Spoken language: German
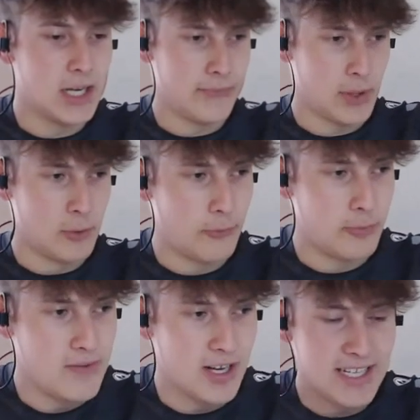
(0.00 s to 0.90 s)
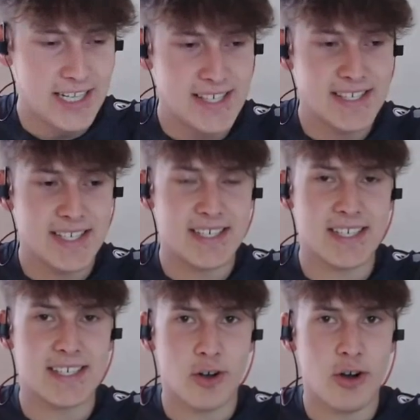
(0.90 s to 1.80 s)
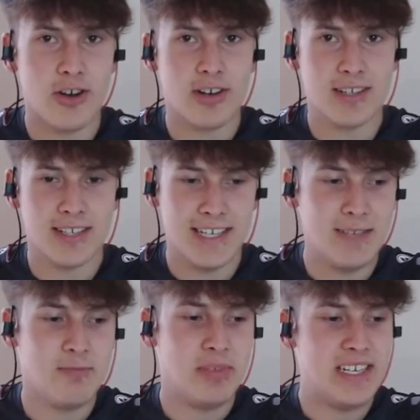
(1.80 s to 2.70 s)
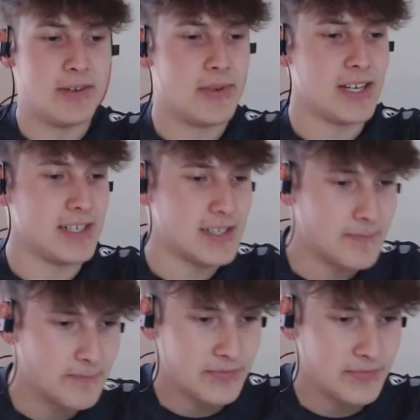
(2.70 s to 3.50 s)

VfB war letzte Saison in Bielefeld.